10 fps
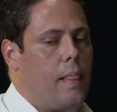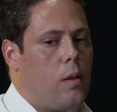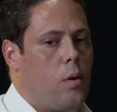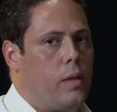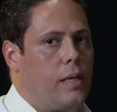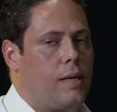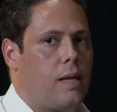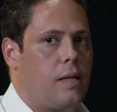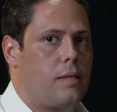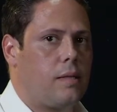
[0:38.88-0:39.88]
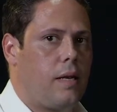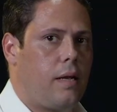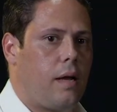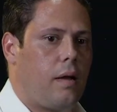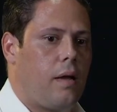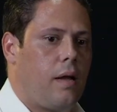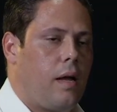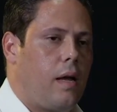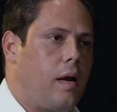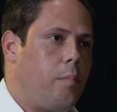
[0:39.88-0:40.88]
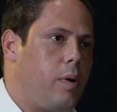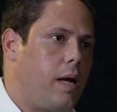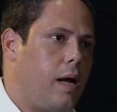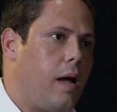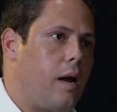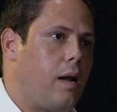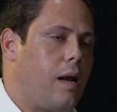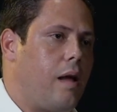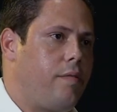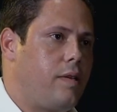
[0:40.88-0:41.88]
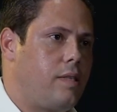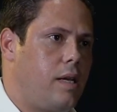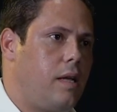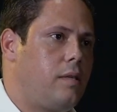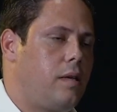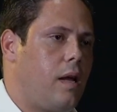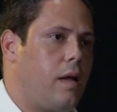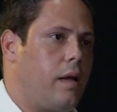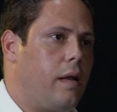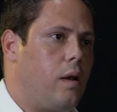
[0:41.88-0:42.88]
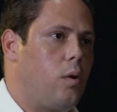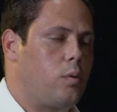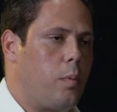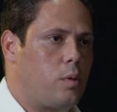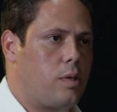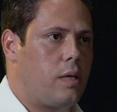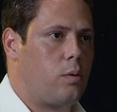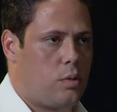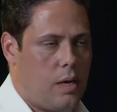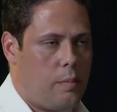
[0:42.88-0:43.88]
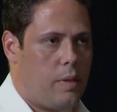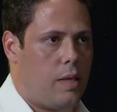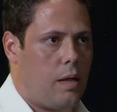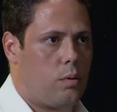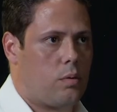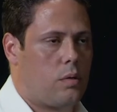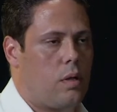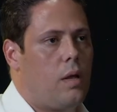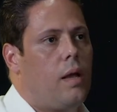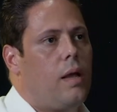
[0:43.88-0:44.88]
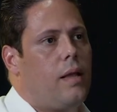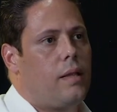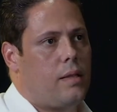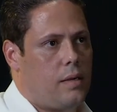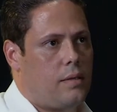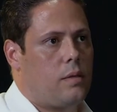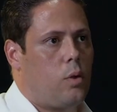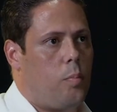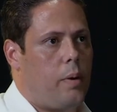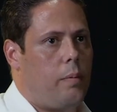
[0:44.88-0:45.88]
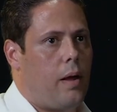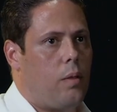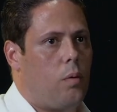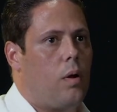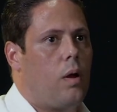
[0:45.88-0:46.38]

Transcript: lo interesante sería replicar la eficiencia y los procesos delimitados del sector privado